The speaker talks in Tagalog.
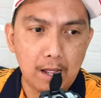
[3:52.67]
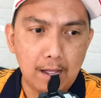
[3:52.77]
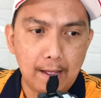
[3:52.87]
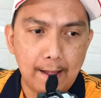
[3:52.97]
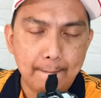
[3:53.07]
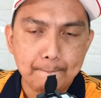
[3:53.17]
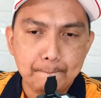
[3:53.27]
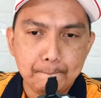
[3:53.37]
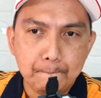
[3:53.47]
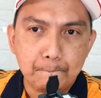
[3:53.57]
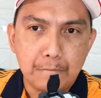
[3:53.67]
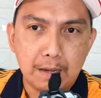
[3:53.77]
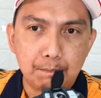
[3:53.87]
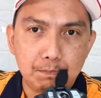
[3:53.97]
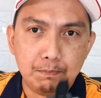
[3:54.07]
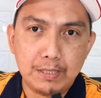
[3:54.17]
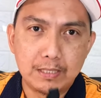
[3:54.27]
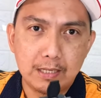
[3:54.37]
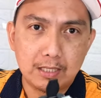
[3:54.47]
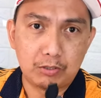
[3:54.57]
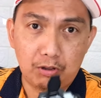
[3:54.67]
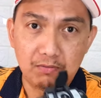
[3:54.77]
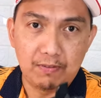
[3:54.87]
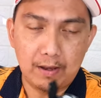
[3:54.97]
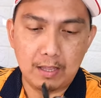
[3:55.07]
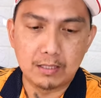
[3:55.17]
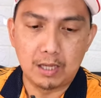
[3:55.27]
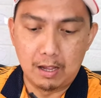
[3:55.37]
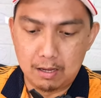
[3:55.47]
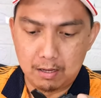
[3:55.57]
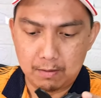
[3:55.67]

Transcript: No, pang, pang business conference ang